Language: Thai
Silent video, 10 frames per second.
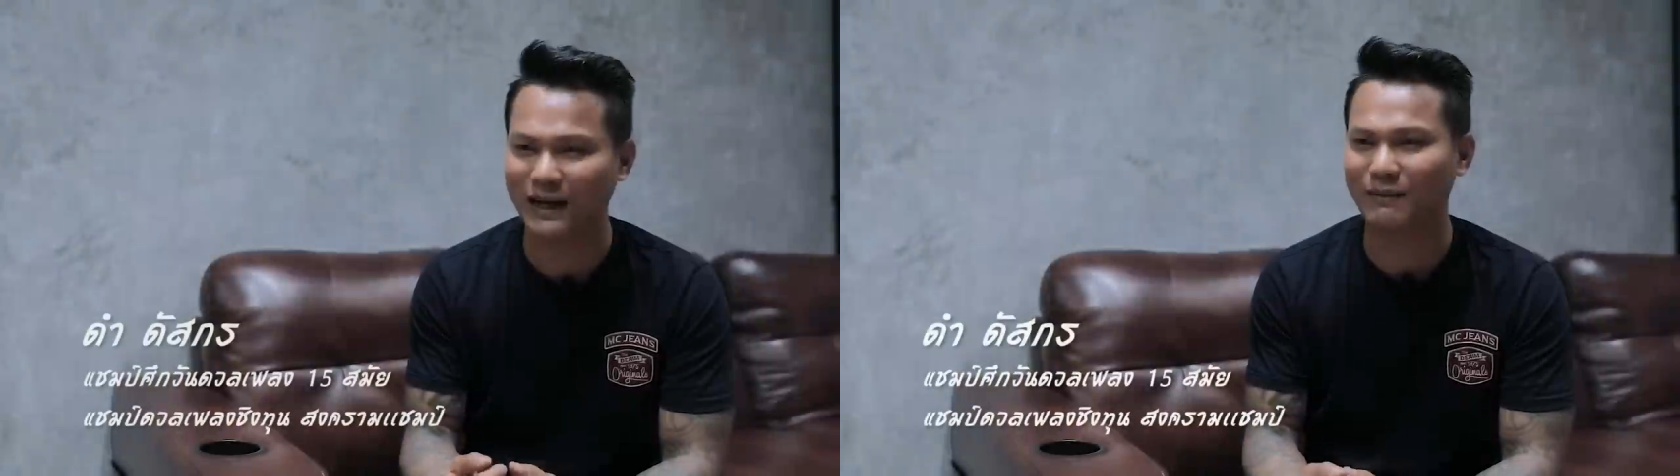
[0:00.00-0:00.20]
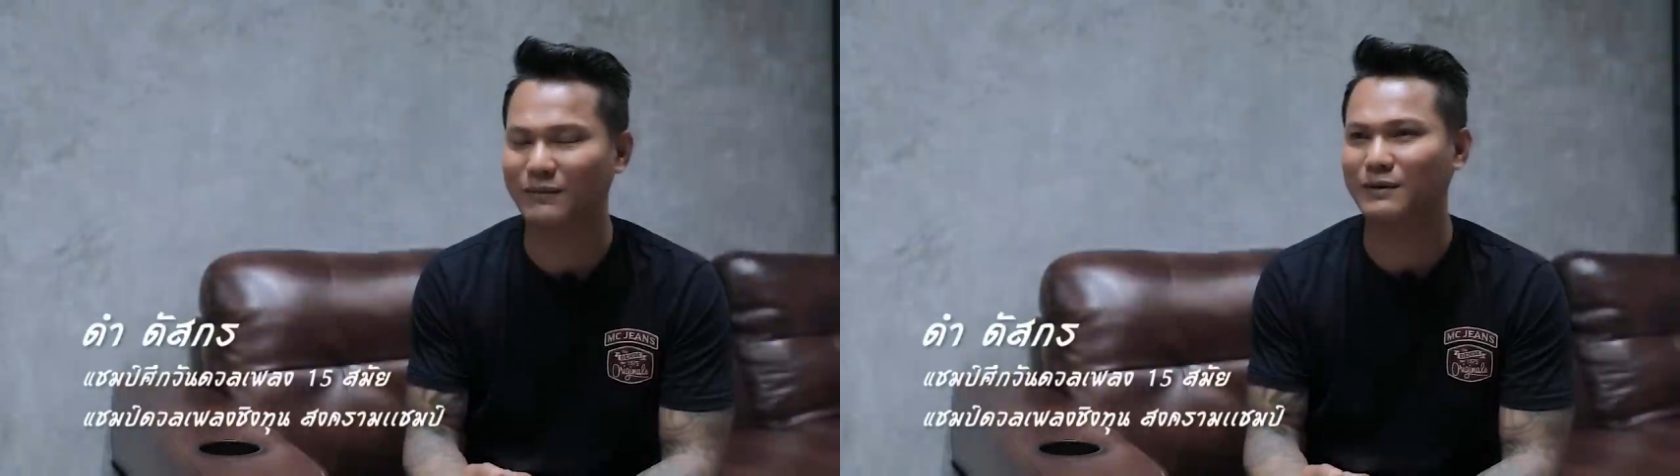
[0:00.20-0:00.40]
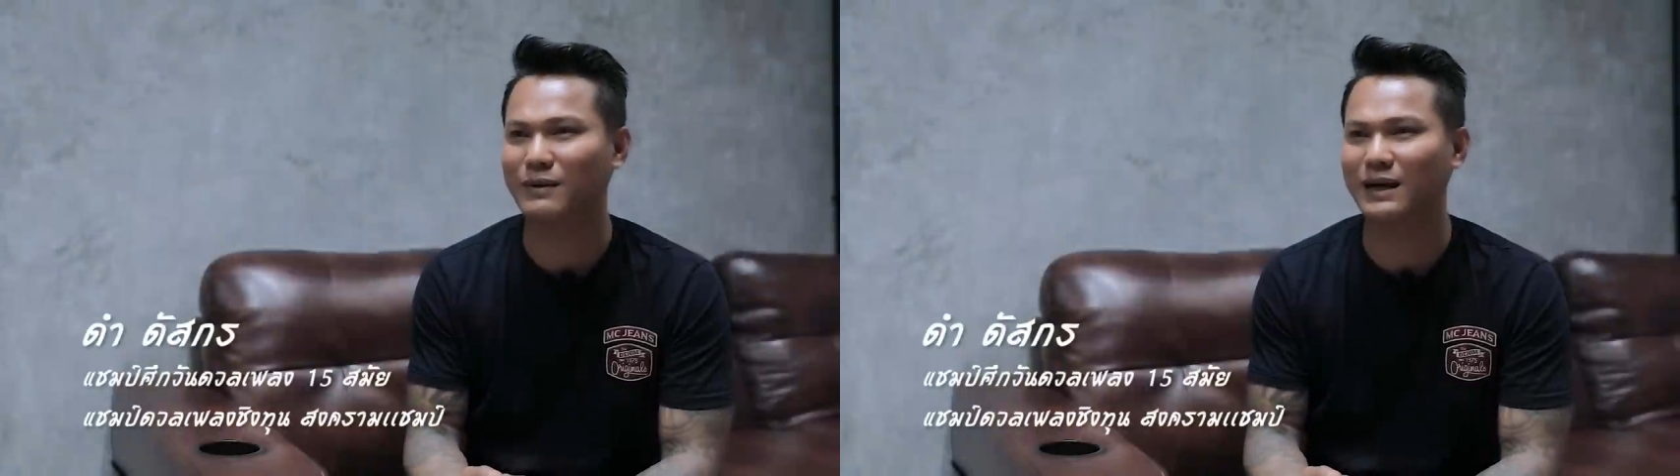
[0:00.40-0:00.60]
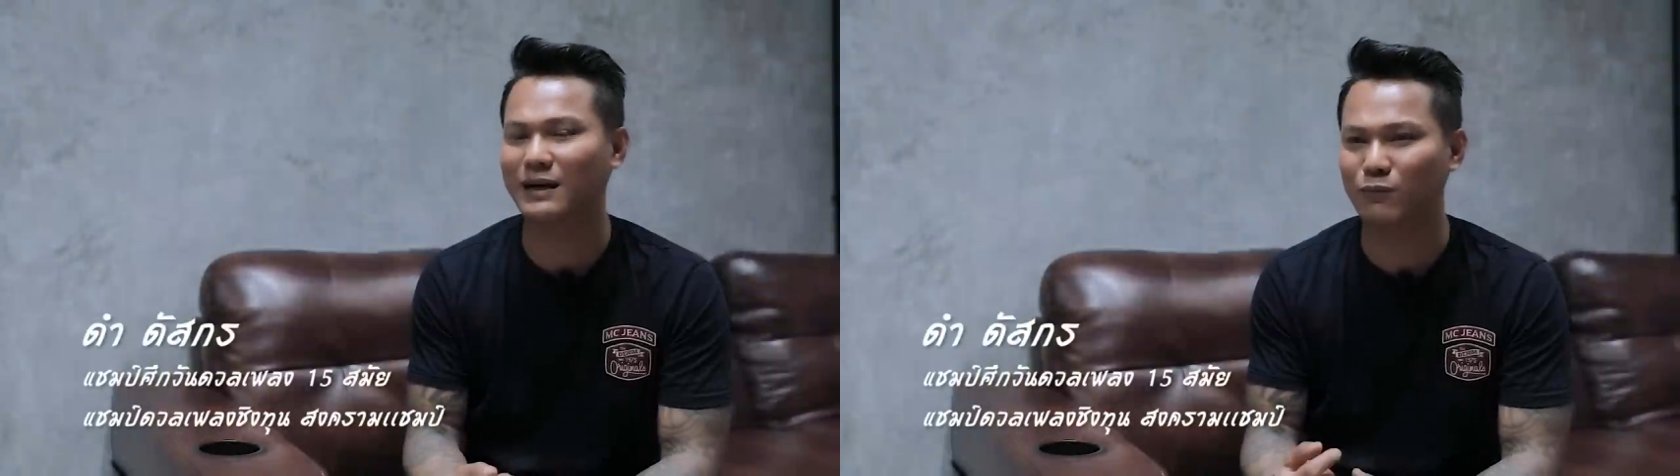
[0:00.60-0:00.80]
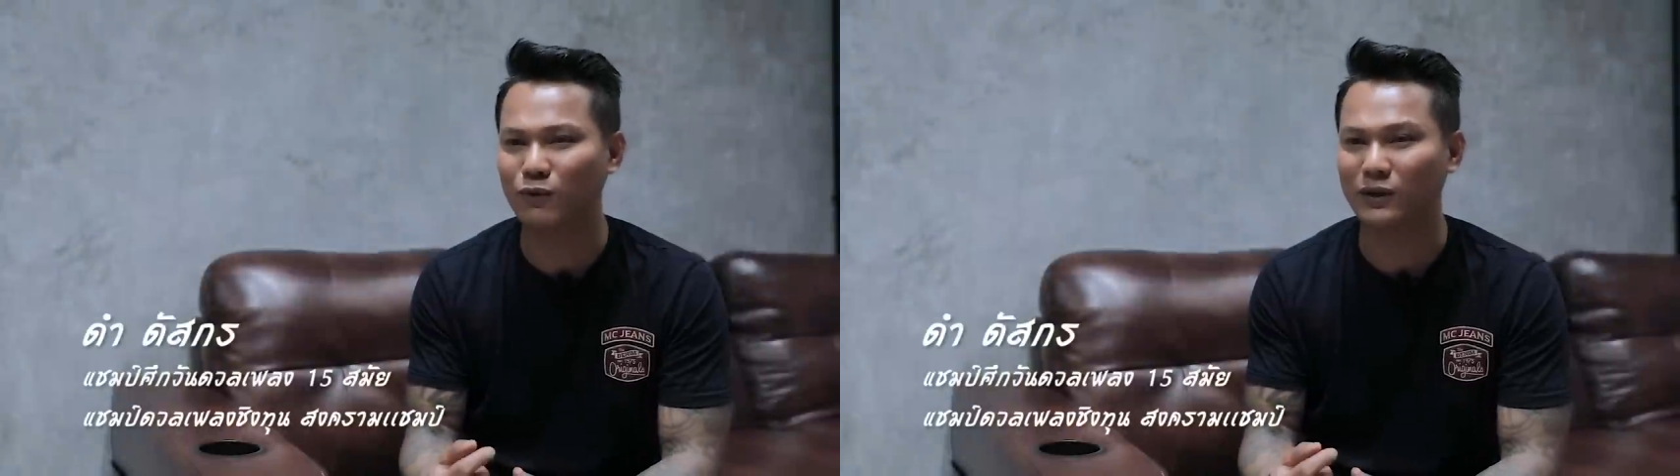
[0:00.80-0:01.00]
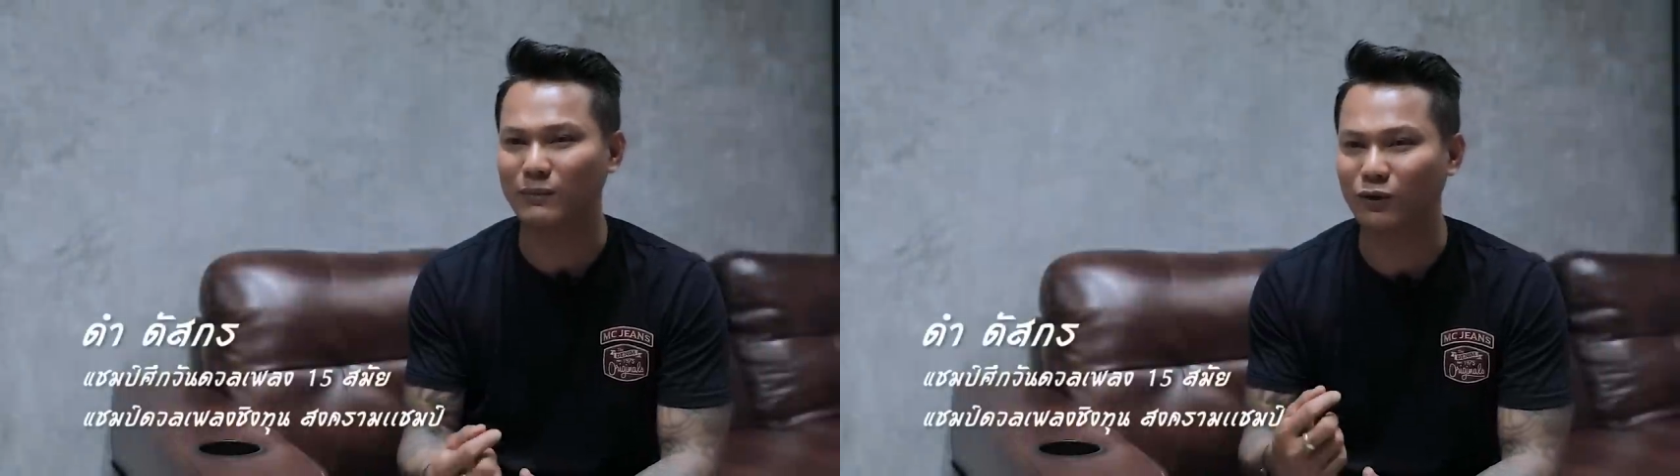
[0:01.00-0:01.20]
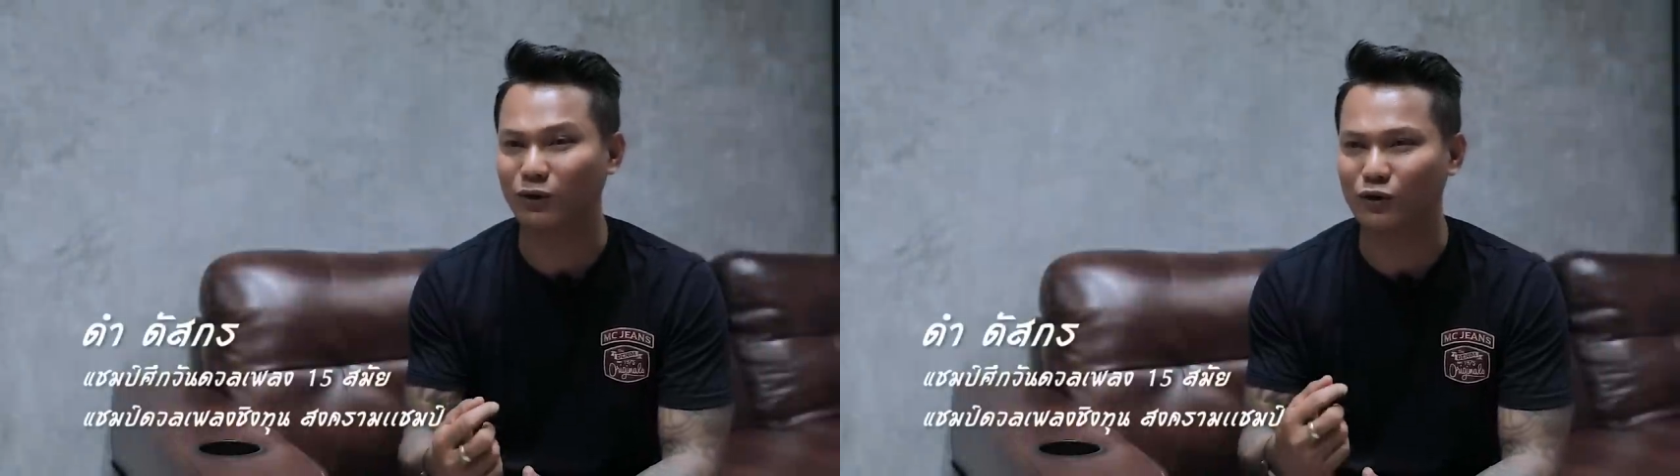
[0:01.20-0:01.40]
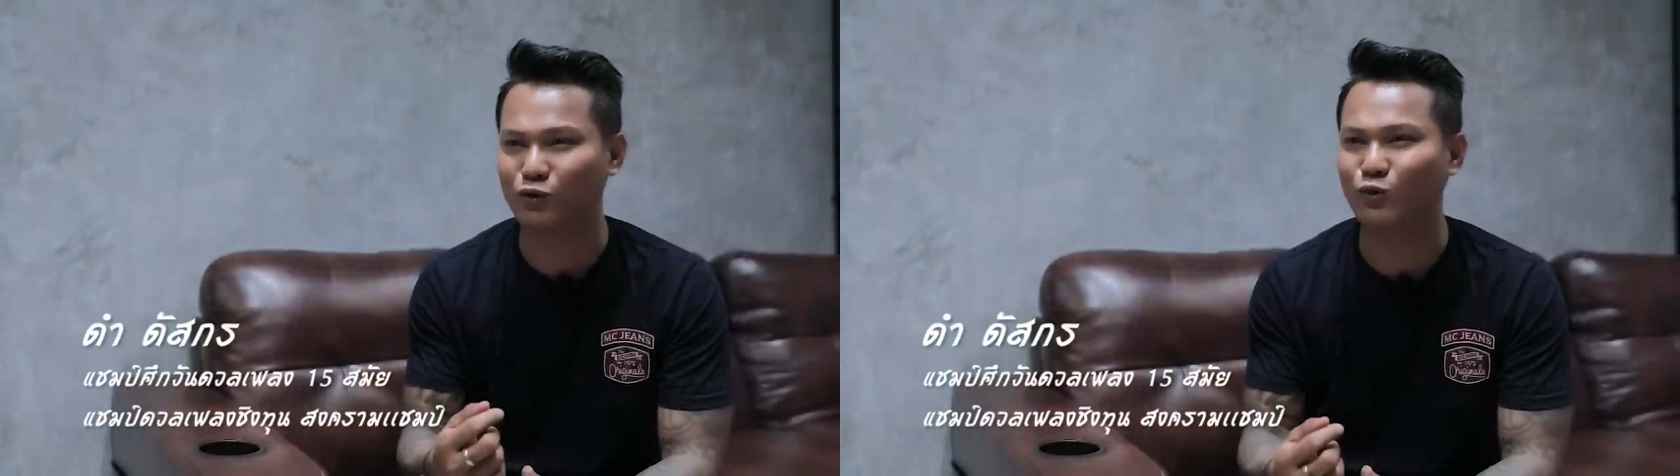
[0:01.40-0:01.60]
ำถามหรือบางคำพูดที่มั
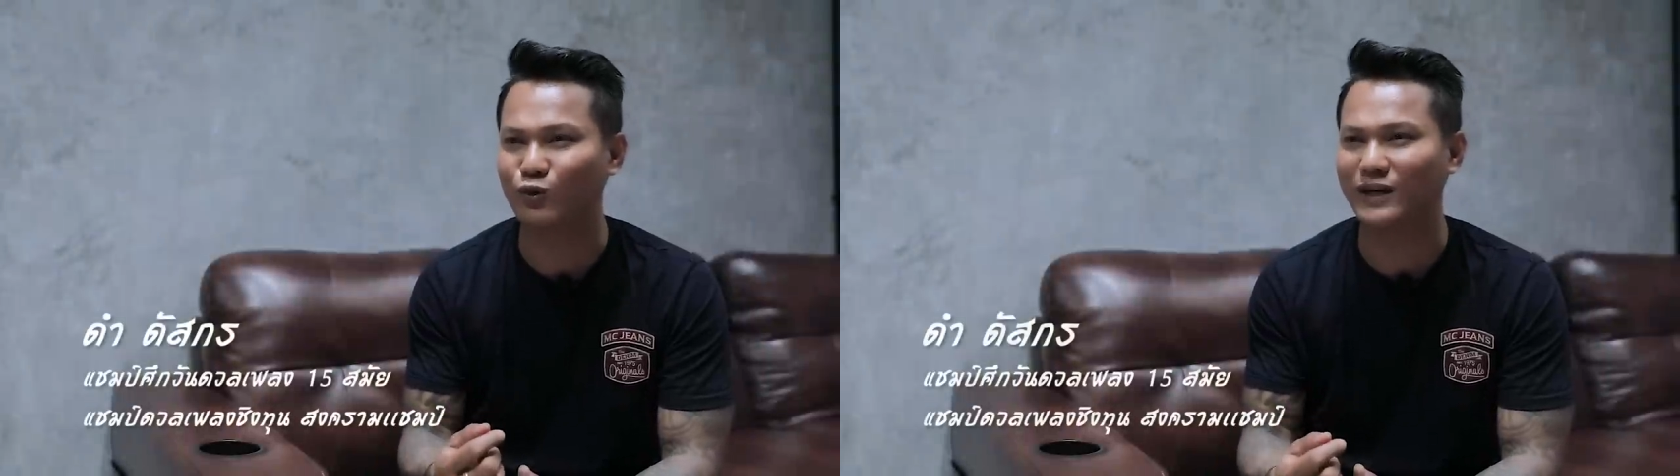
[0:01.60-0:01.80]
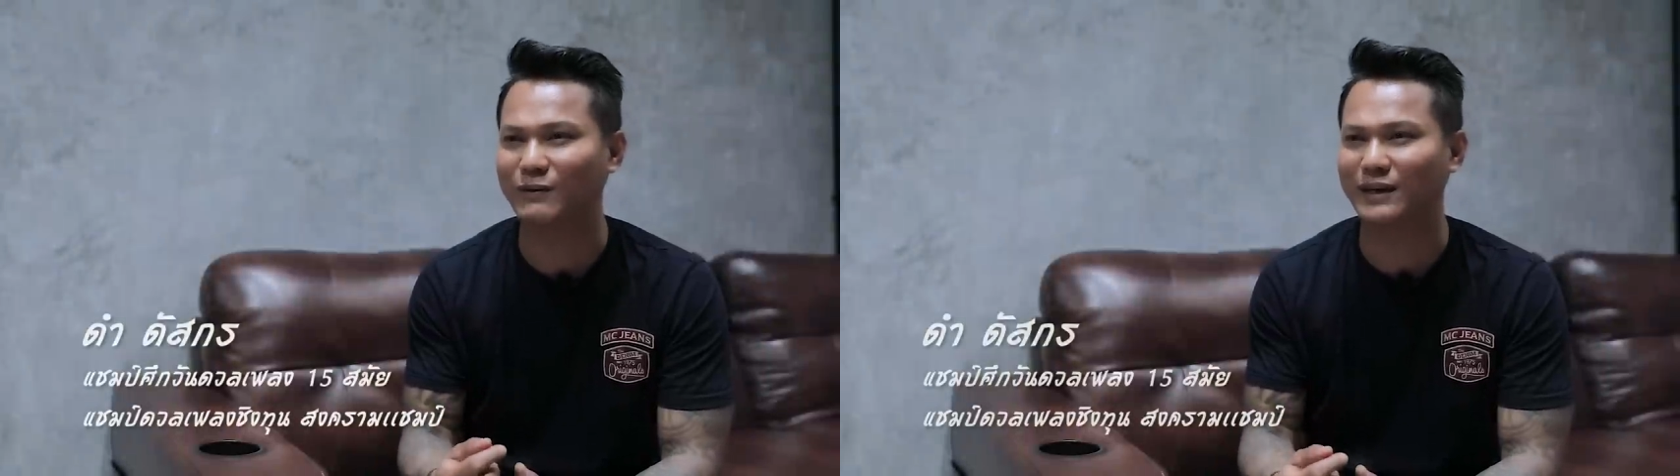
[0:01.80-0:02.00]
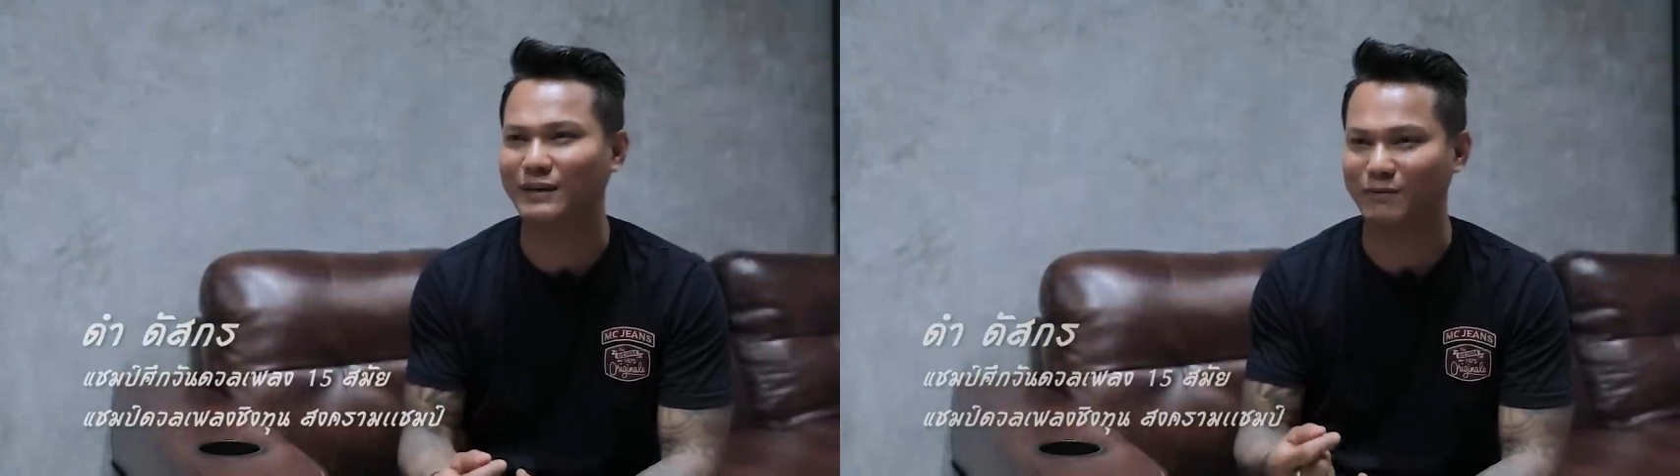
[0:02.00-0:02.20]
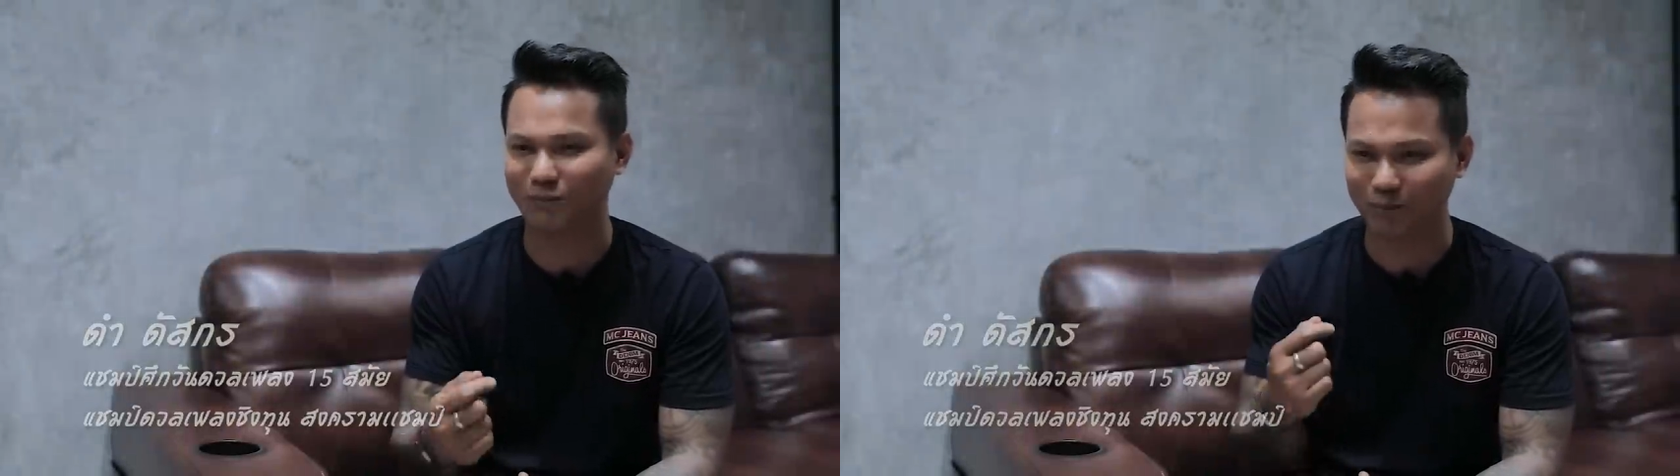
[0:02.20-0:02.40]
นต่อสู้ด้วยนะ